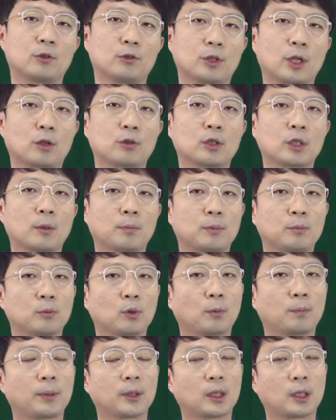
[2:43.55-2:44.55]
이상기
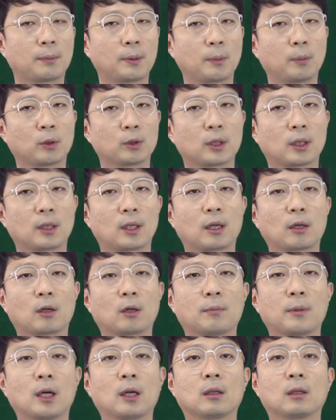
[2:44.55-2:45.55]
제품도 PTP 포장을 할
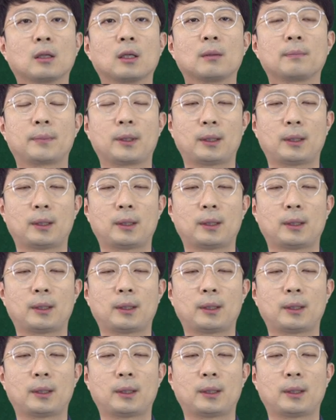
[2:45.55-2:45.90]
거면